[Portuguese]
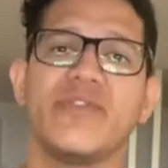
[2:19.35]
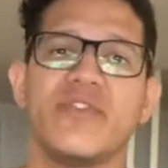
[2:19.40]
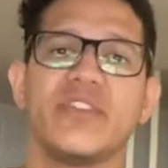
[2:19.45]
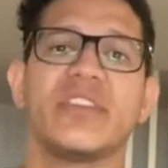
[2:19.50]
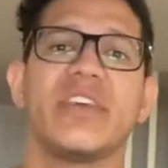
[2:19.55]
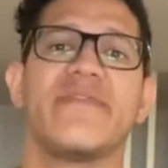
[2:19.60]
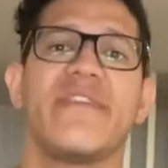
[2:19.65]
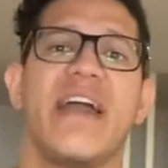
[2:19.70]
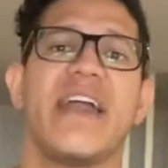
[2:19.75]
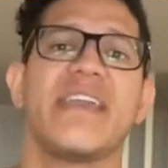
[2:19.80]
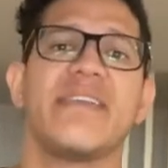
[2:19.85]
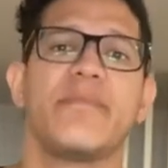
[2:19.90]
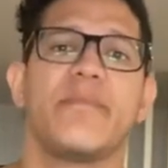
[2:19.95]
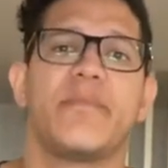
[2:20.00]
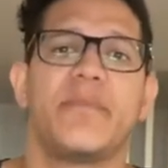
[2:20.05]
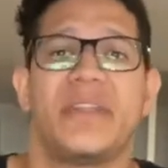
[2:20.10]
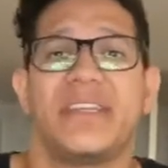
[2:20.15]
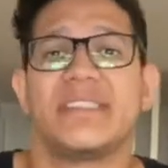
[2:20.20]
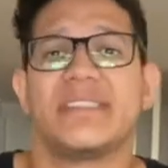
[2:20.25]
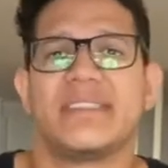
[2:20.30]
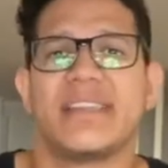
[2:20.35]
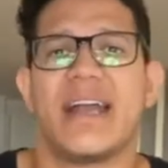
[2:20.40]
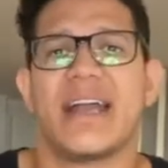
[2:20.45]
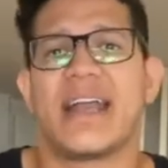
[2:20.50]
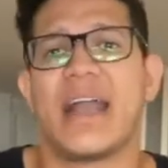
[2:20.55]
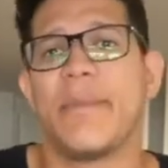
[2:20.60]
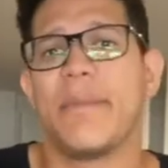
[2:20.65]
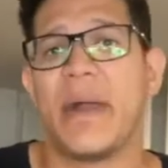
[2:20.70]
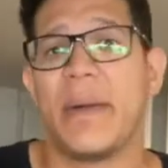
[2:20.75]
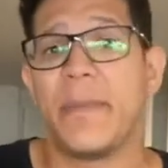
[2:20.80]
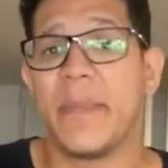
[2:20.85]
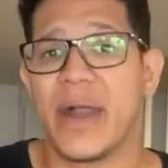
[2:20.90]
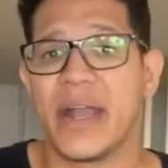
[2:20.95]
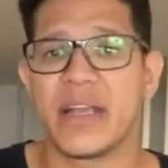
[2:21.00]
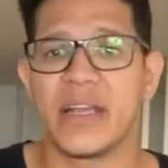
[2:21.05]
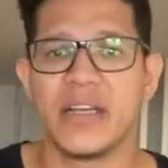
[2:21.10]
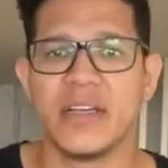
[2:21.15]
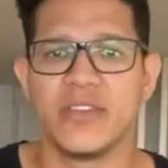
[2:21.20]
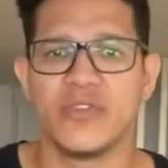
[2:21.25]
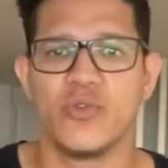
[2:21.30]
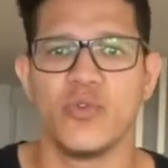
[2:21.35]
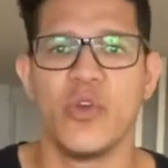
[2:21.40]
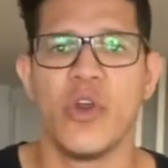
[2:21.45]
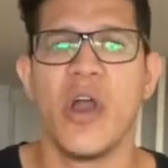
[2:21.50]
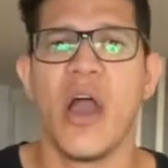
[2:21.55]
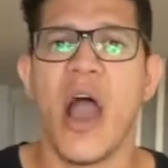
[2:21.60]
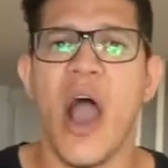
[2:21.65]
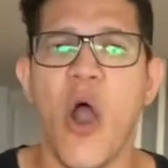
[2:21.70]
você vai precisar acabar pagando